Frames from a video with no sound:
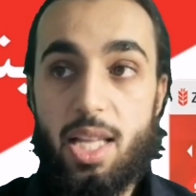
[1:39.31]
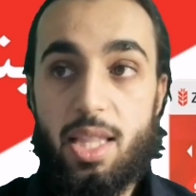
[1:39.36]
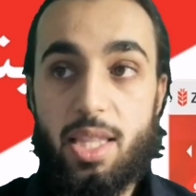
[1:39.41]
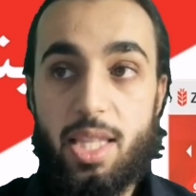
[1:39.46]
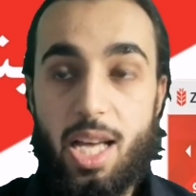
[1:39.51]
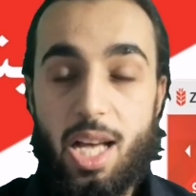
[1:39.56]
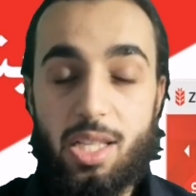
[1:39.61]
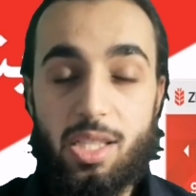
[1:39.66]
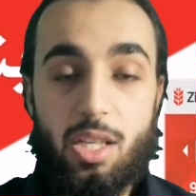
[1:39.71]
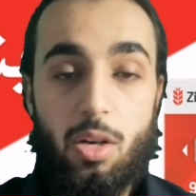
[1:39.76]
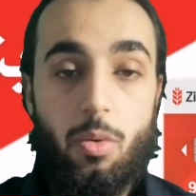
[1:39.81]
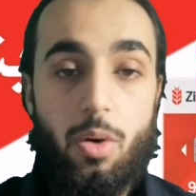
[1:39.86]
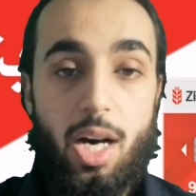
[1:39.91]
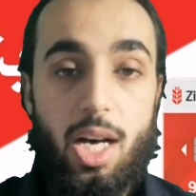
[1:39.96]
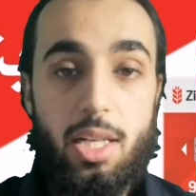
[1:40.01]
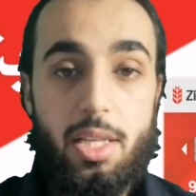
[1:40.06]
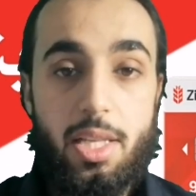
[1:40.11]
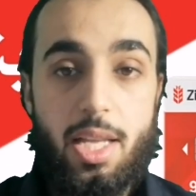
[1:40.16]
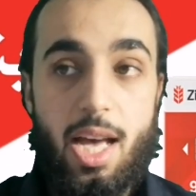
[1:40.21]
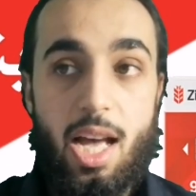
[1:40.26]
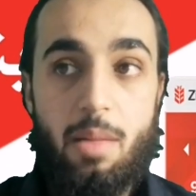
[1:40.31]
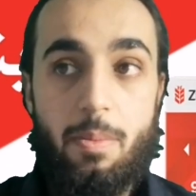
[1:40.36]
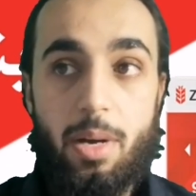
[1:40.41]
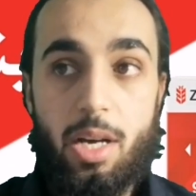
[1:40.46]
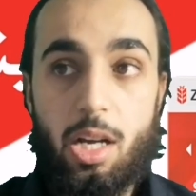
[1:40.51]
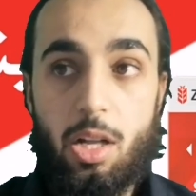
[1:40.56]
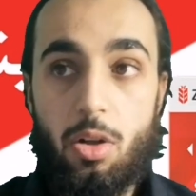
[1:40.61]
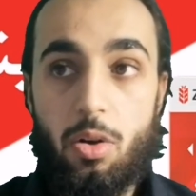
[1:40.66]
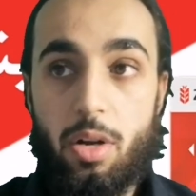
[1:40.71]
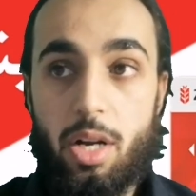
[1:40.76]
التاسع وحتى
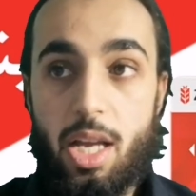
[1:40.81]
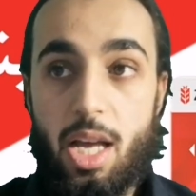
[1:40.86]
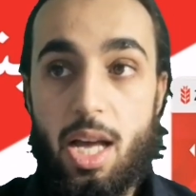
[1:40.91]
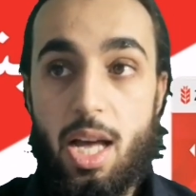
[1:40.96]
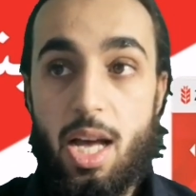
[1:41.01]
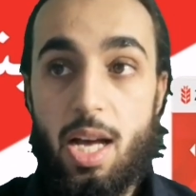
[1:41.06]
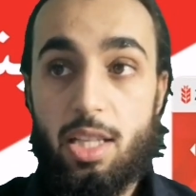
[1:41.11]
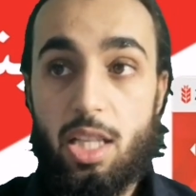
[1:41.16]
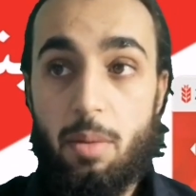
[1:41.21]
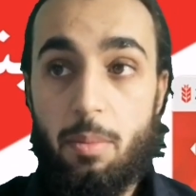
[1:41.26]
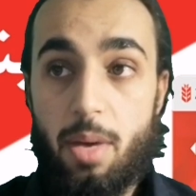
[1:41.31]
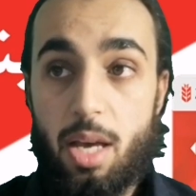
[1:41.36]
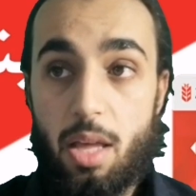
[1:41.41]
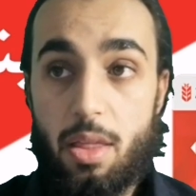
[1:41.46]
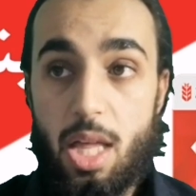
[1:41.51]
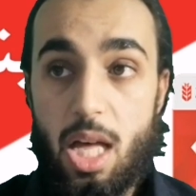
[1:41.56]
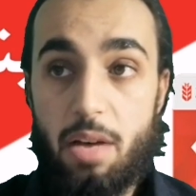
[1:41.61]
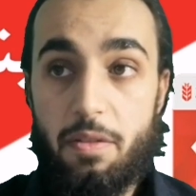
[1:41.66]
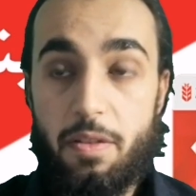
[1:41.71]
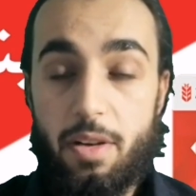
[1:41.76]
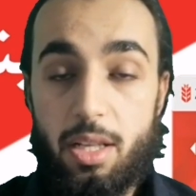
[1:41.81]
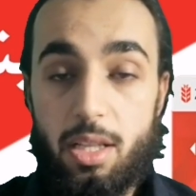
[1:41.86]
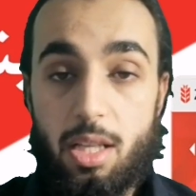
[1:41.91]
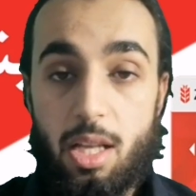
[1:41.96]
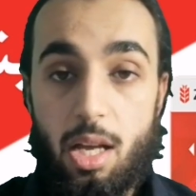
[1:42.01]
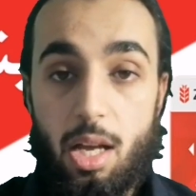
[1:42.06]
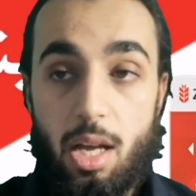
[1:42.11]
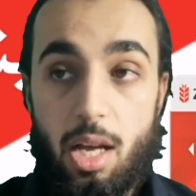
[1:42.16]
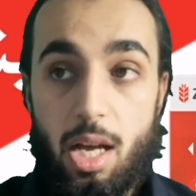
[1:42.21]
البكالوريا تم إضافة